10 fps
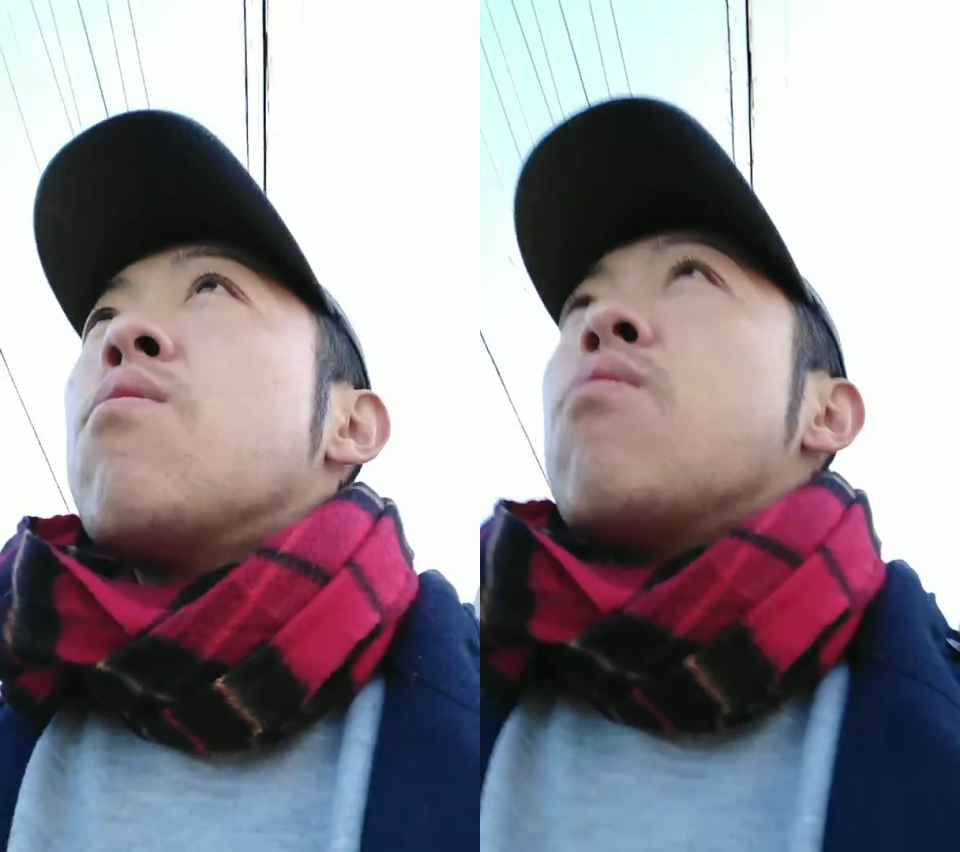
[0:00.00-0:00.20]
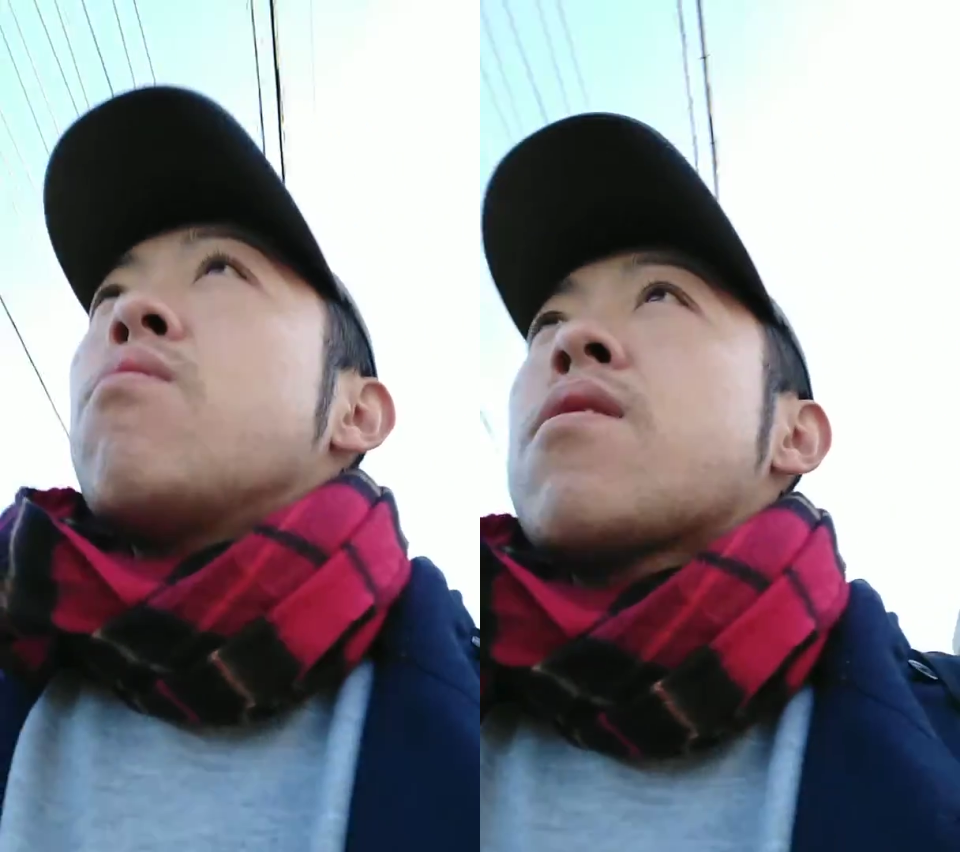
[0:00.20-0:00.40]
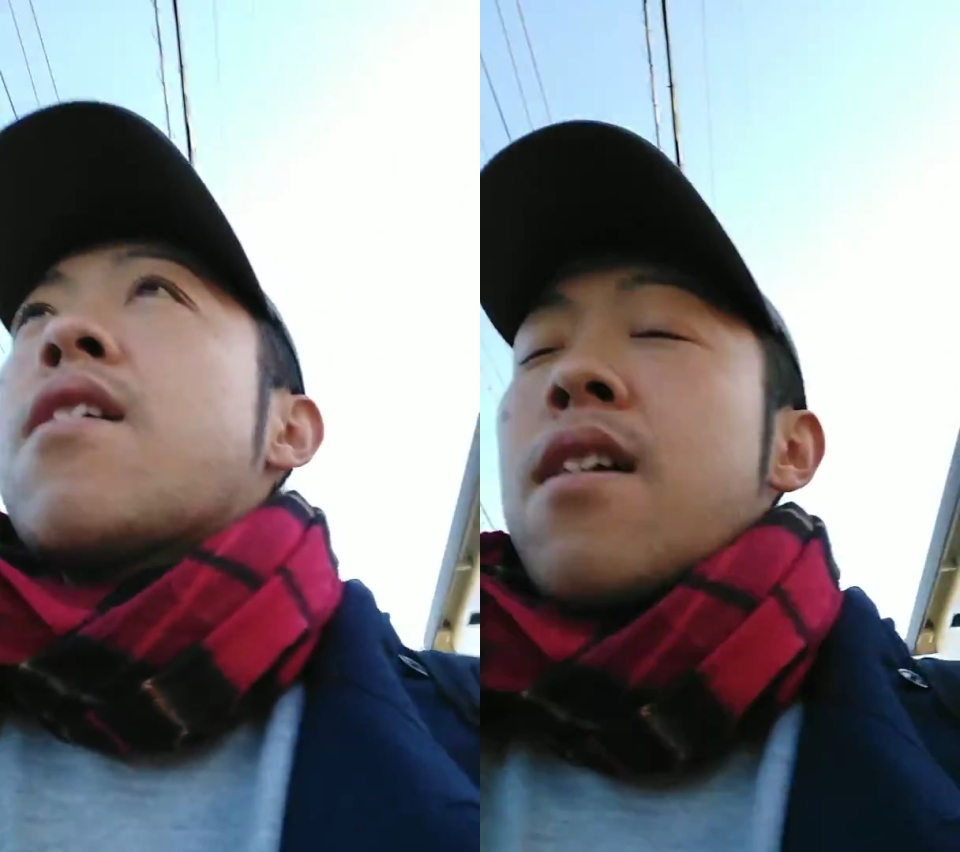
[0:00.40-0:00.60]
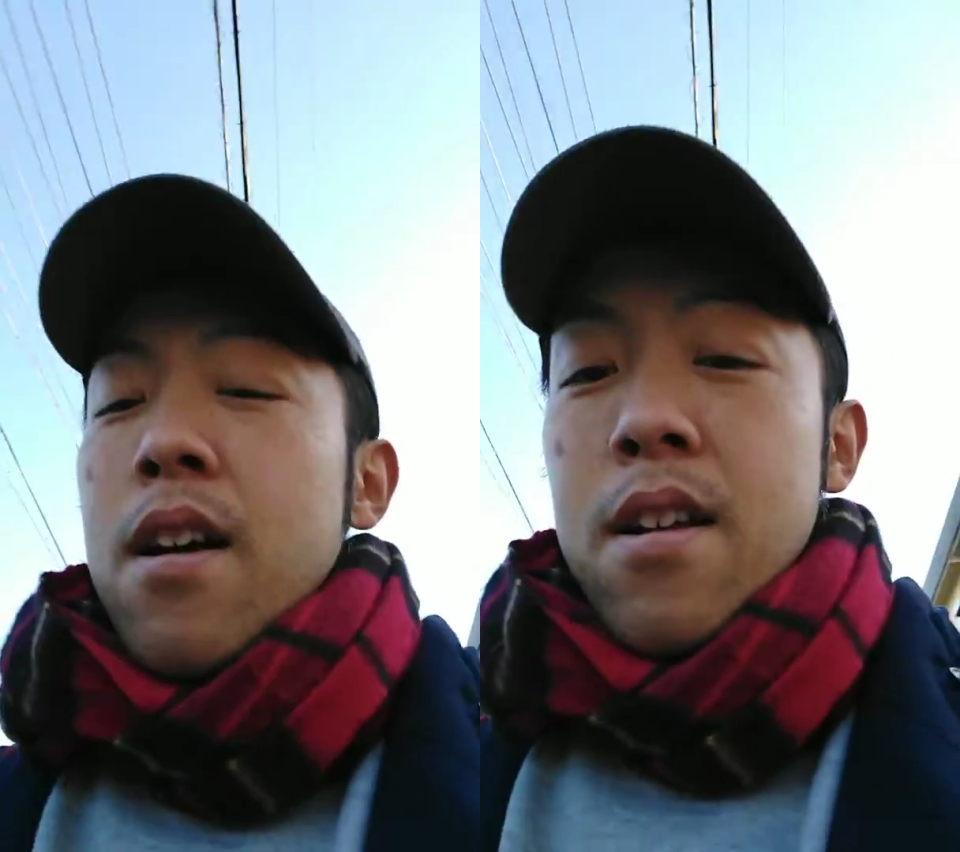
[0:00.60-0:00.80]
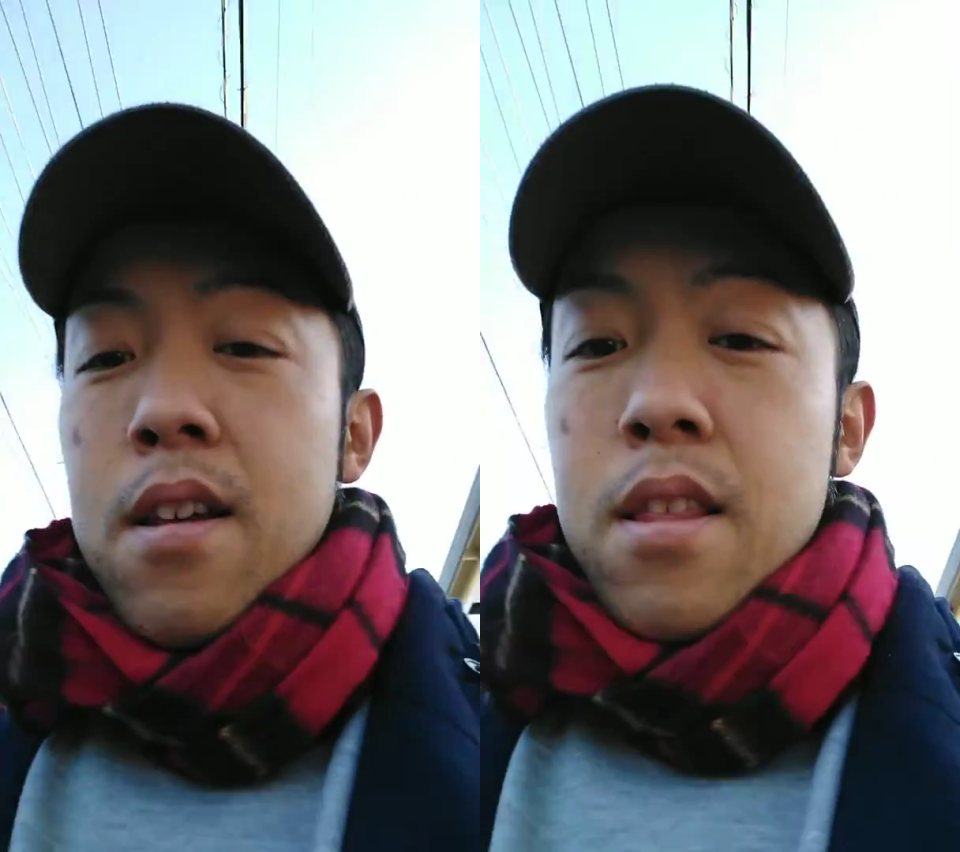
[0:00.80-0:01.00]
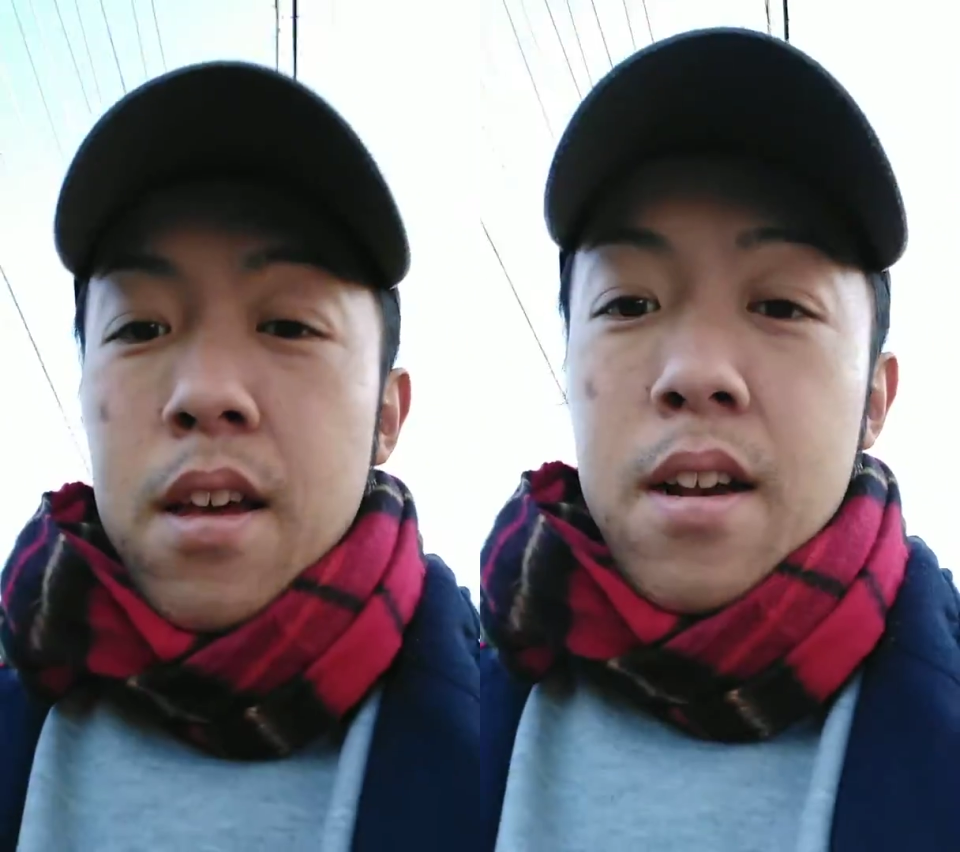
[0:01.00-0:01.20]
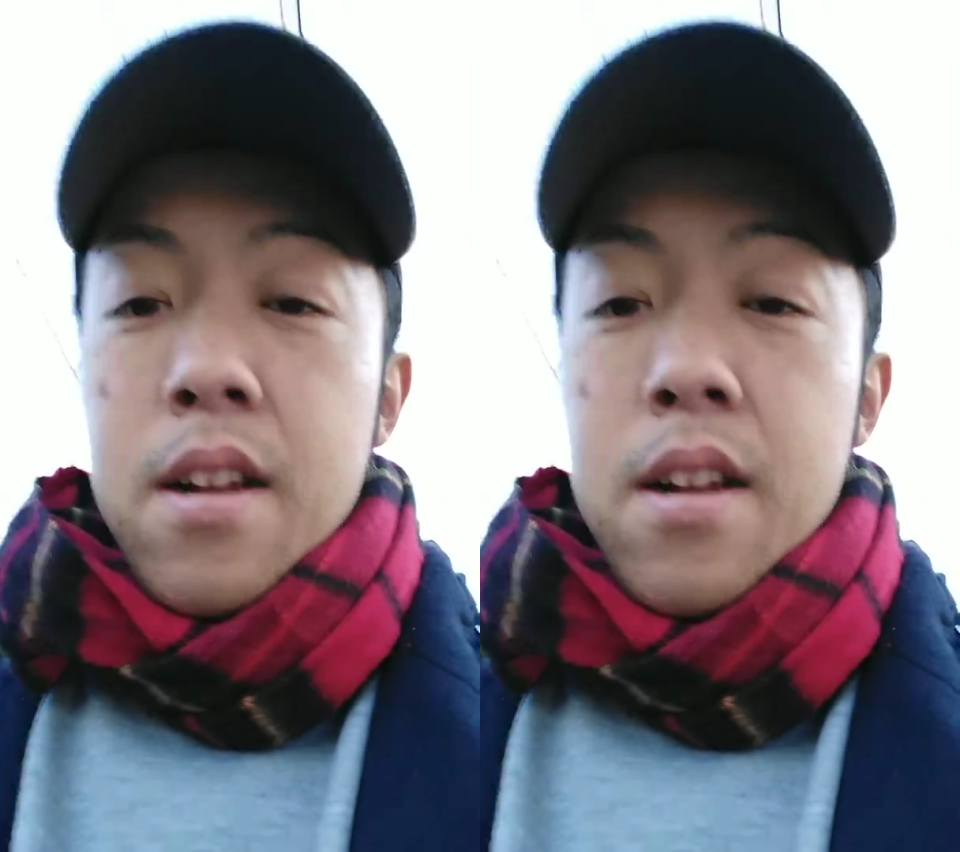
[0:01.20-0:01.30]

オーナーかさ